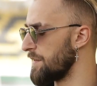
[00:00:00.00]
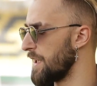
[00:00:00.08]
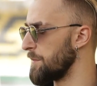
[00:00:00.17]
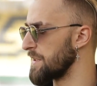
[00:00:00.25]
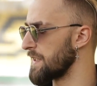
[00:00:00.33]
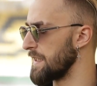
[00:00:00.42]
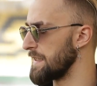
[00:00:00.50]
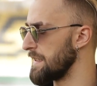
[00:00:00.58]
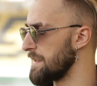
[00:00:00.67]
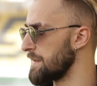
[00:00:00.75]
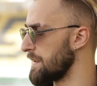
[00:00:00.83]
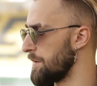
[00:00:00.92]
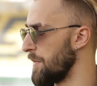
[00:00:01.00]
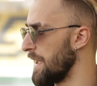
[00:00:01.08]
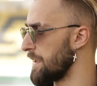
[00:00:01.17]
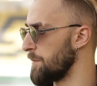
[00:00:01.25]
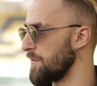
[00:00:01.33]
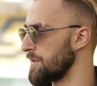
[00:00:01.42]
время сходить с
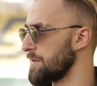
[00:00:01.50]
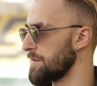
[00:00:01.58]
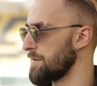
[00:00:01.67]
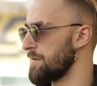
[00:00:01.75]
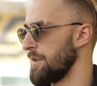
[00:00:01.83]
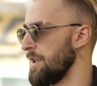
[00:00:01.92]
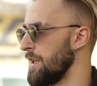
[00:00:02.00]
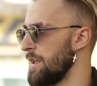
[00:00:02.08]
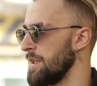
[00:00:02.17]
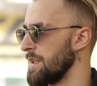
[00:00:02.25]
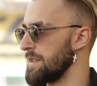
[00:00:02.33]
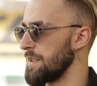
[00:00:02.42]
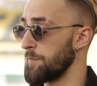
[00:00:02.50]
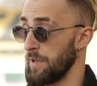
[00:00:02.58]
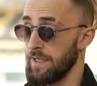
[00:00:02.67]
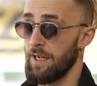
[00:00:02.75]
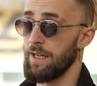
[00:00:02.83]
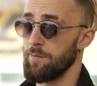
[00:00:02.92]
ребятами, вот, где-то
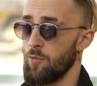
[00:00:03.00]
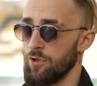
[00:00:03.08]
поиграть